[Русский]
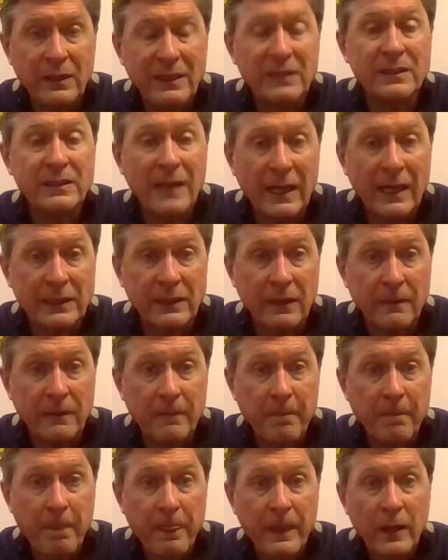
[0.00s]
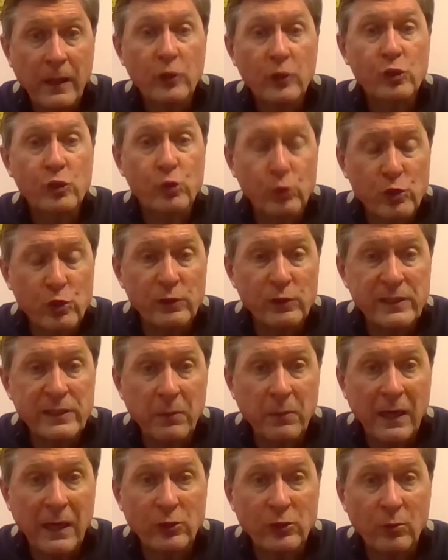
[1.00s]
и НАТО Суть
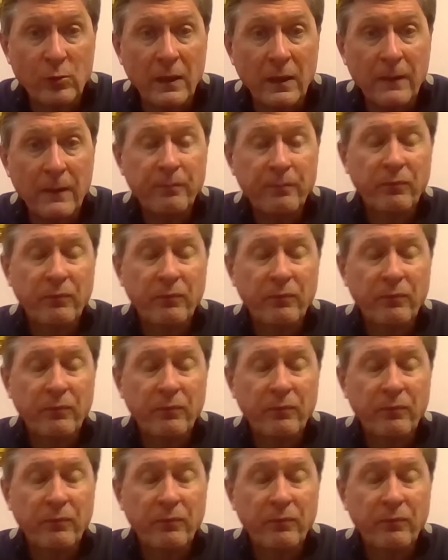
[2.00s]
ультиматума.